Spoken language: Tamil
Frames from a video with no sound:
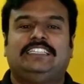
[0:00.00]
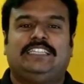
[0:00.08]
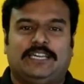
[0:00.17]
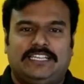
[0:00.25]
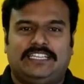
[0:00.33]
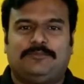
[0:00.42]

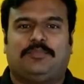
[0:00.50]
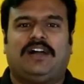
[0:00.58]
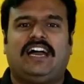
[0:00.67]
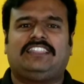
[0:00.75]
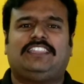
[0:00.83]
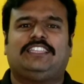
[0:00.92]
இதை
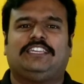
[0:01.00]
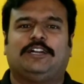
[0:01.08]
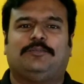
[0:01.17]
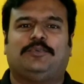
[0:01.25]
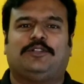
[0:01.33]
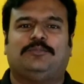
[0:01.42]

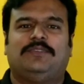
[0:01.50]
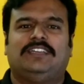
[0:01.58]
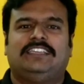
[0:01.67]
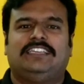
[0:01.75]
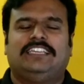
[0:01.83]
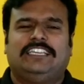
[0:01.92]
பார்த்ததுக்கு அப்புறம்
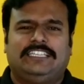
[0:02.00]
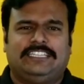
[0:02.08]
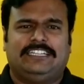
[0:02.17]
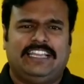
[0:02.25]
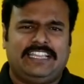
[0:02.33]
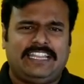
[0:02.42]

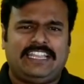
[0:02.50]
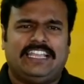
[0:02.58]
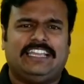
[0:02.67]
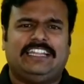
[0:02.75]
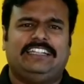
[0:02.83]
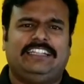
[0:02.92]
இந்த
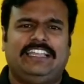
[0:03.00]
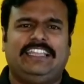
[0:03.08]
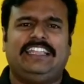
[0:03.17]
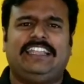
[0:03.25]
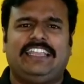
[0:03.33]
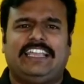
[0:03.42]
டைரியை
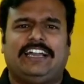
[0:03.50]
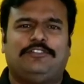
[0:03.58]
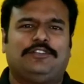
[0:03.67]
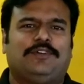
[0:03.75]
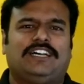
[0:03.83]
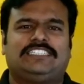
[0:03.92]
டெய்லி
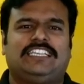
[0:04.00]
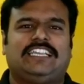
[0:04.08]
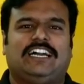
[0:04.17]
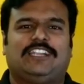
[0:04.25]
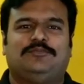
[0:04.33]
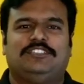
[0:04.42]
அவர் வாசிக்க
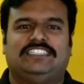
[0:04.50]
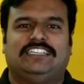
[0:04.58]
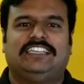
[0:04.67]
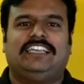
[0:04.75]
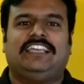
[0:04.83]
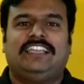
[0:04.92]

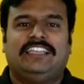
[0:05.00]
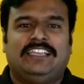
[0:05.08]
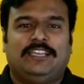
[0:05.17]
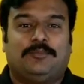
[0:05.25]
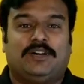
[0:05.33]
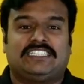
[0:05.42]
ஆரம்பிச்சு
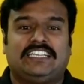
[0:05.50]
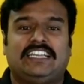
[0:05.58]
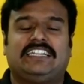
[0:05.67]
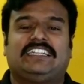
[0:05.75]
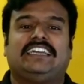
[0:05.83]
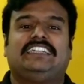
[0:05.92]

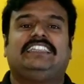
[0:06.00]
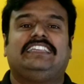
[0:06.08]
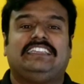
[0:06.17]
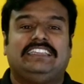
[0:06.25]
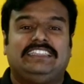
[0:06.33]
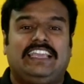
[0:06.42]
பசங்கள்கிட்ட
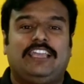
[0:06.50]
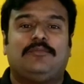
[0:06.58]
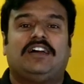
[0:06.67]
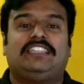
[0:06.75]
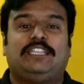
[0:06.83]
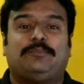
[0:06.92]
இருந்து இதே
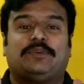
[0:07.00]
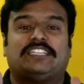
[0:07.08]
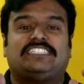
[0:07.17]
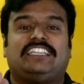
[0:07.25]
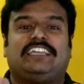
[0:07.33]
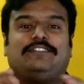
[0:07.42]
மாதிரி
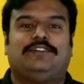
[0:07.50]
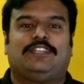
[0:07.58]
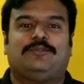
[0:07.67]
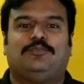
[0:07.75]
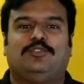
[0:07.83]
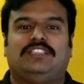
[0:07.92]
பிரச்சனைகள்
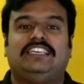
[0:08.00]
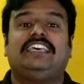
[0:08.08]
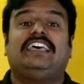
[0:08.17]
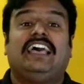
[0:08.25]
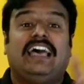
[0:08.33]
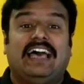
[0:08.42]
வரும்போது
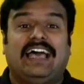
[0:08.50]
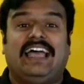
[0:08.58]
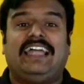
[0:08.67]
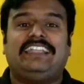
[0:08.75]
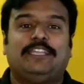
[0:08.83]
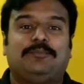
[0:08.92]

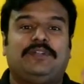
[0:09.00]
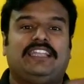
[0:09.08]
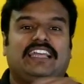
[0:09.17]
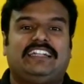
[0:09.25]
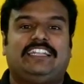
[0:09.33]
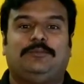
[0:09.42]
ஆன்
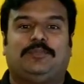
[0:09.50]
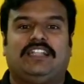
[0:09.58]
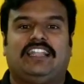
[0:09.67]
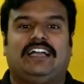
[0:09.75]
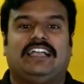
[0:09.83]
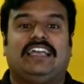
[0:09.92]
எப்படி ஹேண்டில்
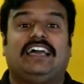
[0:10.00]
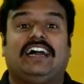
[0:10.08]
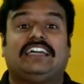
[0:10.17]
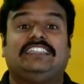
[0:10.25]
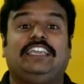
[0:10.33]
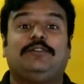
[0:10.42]
பண்ணாங்க
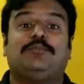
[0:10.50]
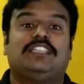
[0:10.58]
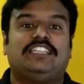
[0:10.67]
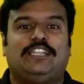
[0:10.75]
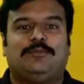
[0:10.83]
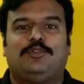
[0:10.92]
அதே
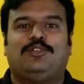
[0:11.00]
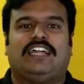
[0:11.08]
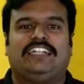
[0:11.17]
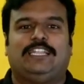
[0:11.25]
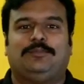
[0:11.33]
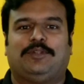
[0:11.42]
மாதிரி நம்மளும்
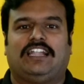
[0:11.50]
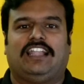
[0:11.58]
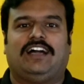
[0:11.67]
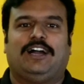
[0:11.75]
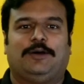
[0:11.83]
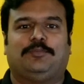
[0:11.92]
ஹேண்டில்
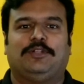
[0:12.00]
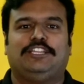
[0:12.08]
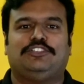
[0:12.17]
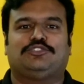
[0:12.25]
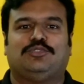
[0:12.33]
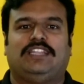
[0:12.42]
பண்ணலாம்
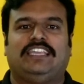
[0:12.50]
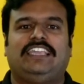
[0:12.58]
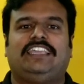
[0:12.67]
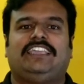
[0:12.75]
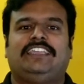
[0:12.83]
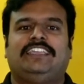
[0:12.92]
அப்படின்னு சொல்லி